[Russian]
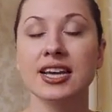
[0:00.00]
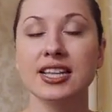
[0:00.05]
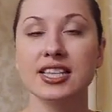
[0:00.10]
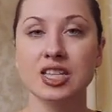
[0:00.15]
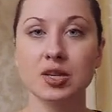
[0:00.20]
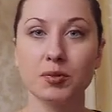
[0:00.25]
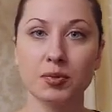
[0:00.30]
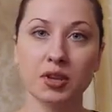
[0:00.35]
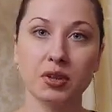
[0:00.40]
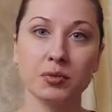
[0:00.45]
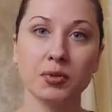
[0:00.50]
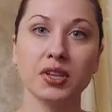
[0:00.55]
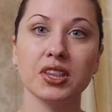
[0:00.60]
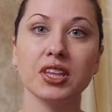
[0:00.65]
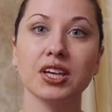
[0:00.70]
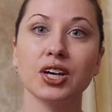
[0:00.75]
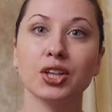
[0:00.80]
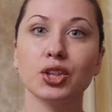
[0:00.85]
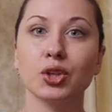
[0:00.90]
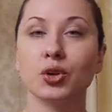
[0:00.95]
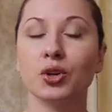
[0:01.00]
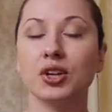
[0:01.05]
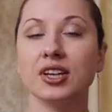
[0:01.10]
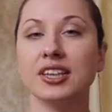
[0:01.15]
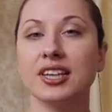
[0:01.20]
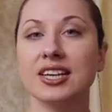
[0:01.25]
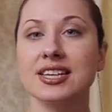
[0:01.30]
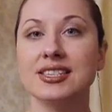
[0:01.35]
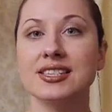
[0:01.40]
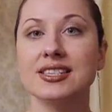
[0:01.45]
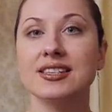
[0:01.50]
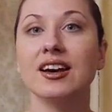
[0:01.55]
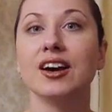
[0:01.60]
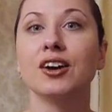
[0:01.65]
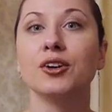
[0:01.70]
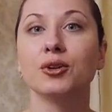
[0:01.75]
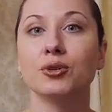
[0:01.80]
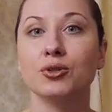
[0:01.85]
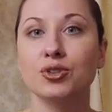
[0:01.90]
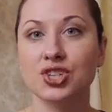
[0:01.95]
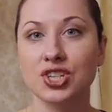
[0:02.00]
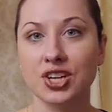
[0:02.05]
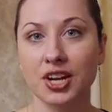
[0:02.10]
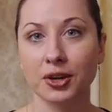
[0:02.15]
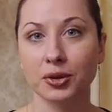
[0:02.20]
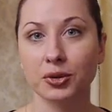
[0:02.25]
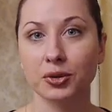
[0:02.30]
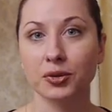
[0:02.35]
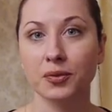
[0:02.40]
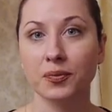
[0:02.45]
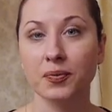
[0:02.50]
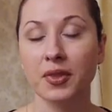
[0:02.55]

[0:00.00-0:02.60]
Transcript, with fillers: те предметы, которые нас окружают.